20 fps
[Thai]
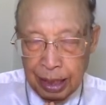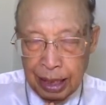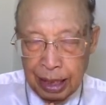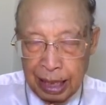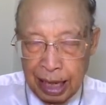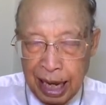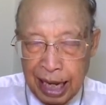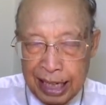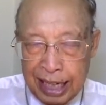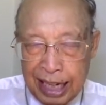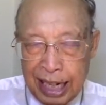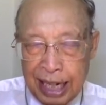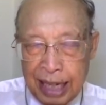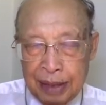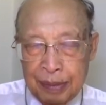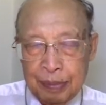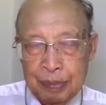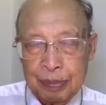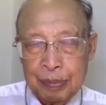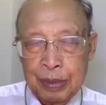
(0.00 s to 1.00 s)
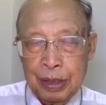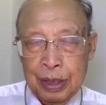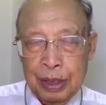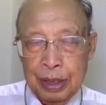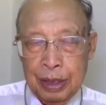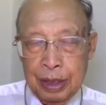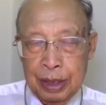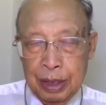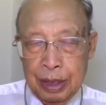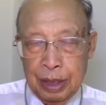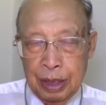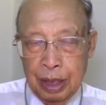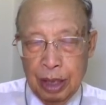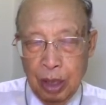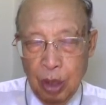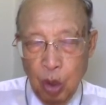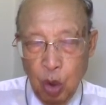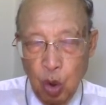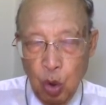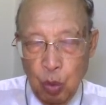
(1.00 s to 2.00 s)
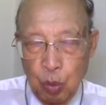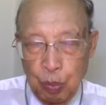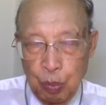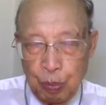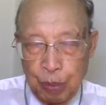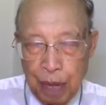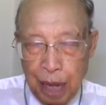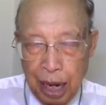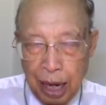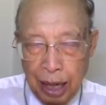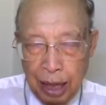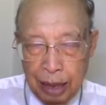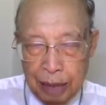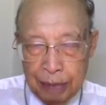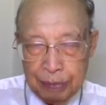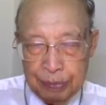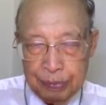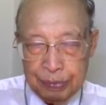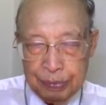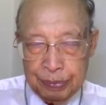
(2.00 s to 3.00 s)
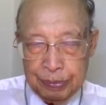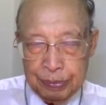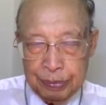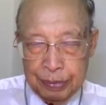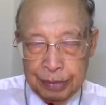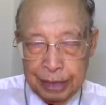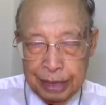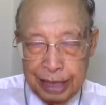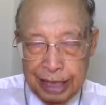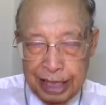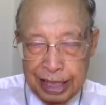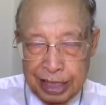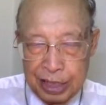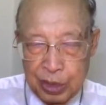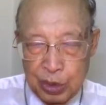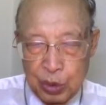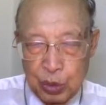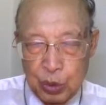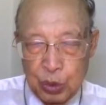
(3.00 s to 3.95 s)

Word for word: คาเดองค์พระเยซู